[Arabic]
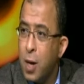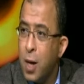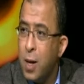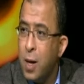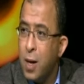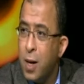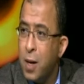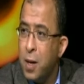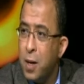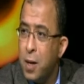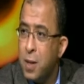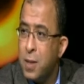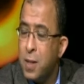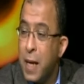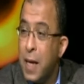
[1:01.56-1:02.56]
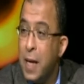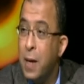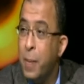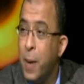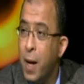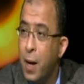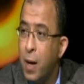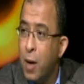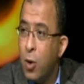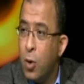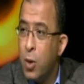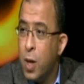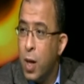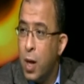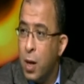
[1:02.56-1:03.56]
السليمه
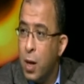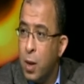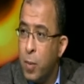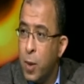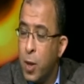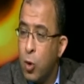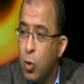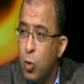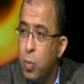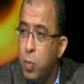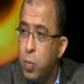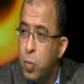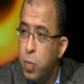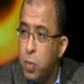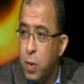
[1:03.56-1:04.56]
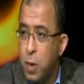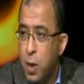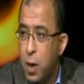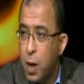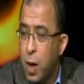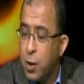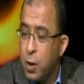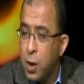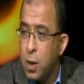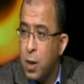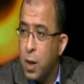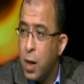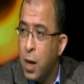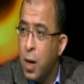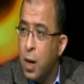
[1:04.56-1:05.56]
هو ده اللي مطلوب
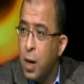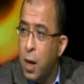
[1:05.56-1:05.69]
اعتقد بتعرض